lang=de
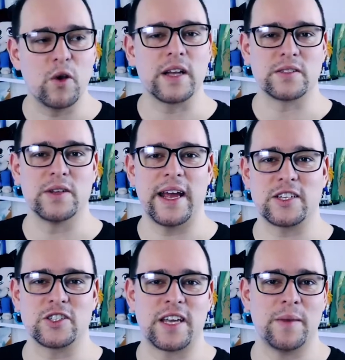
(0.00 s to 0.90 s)
Wo kannst du eine
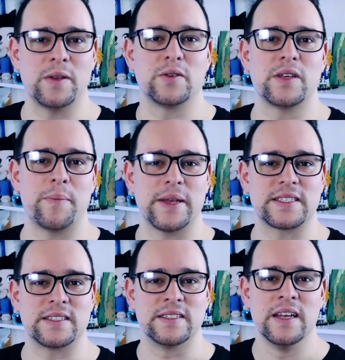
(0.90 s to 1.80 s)
Action Cam natürlich am
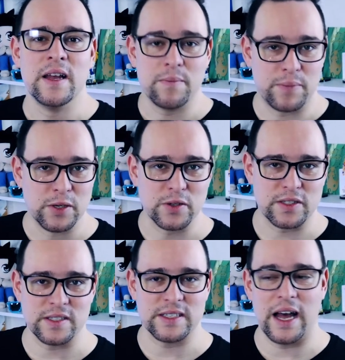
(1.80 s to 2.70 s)
besten
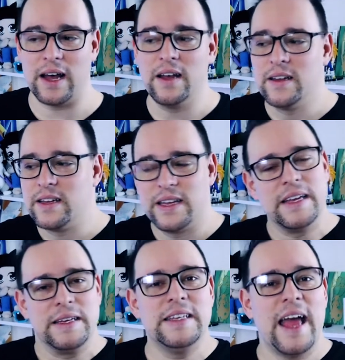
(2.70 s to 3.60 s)
benutzen? Ja,
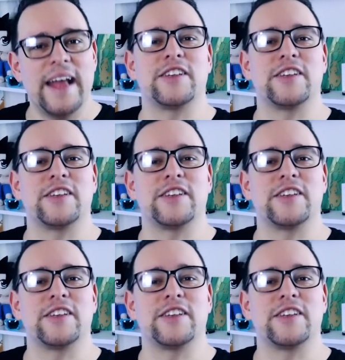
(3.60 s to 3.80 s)
in der